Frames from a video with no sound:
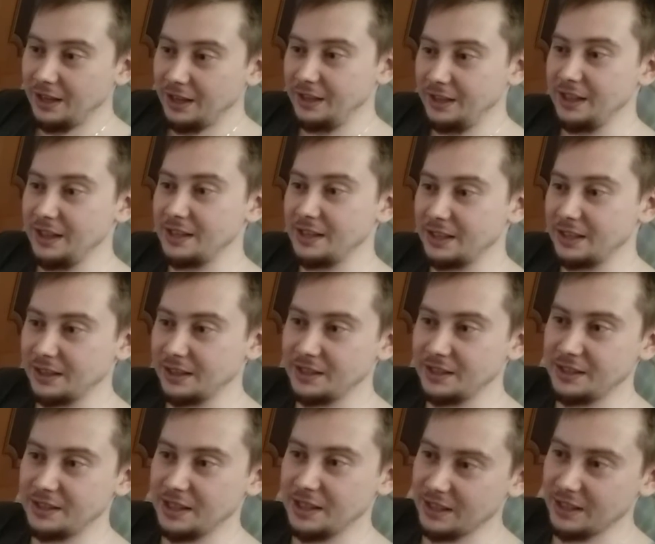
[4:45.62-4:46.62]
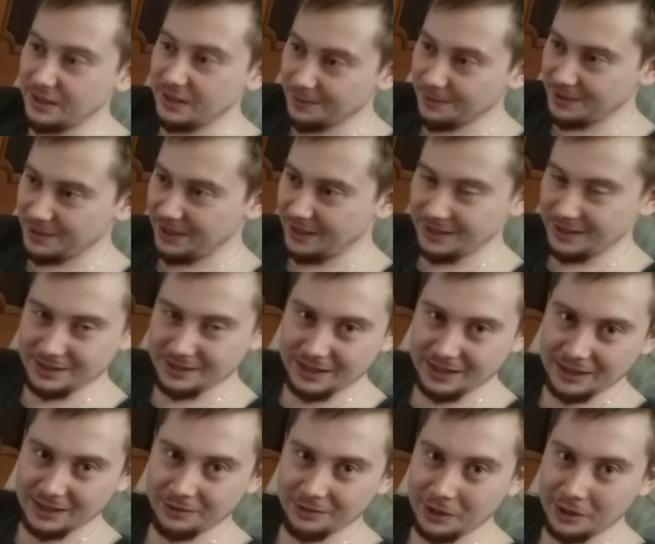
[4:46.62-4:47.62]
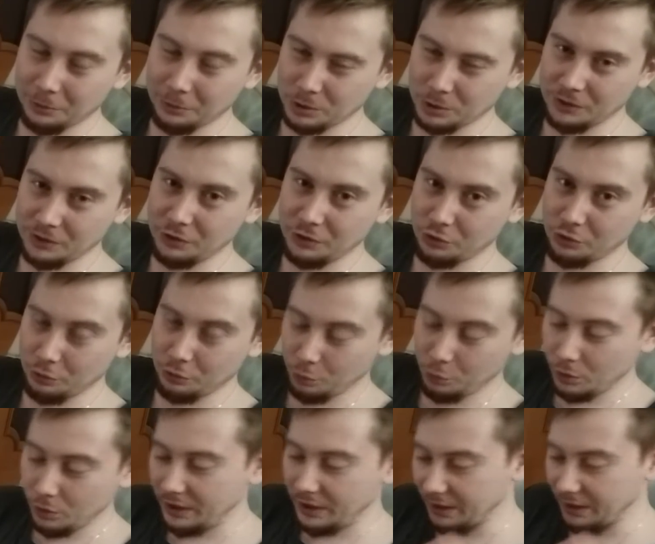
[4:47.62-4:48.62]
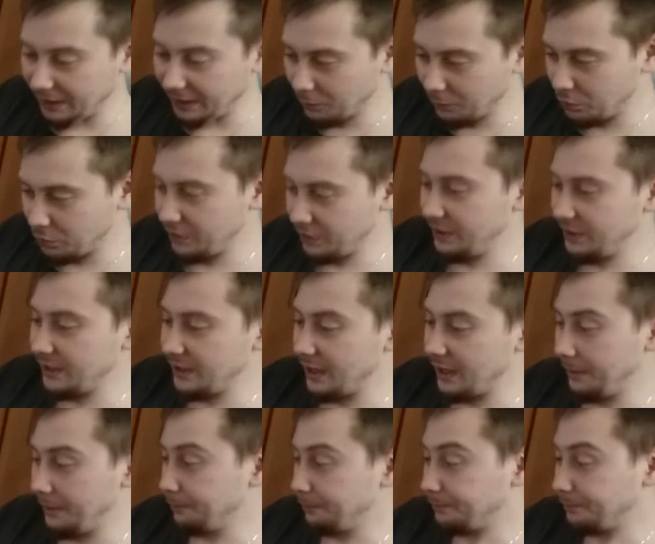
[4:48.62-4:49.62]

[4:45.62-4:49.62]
И я, соответственно, себя совсем со странного ракурса вижу. Ну ладно, это уже деталь.